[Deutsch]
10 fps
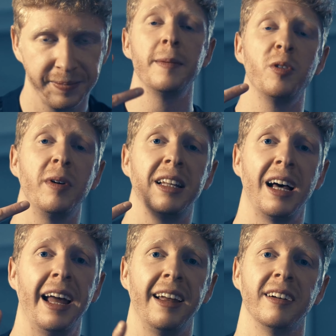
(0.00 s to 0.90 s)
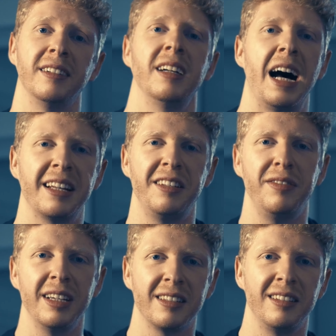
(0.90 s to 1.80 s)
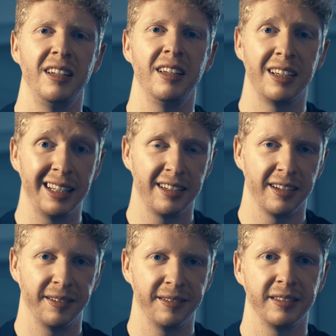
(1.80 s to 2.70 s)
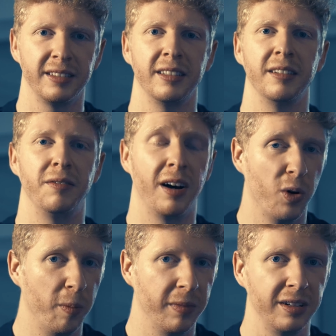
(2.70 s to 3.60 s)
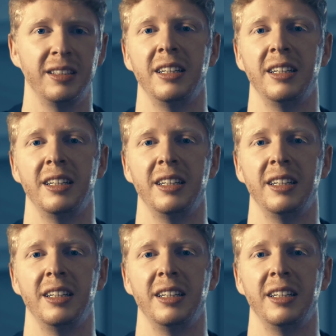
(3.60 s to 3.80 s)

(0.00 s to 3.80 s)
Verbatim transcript: Tipp Nummer drei: Aktiviert die Gitter. Warum?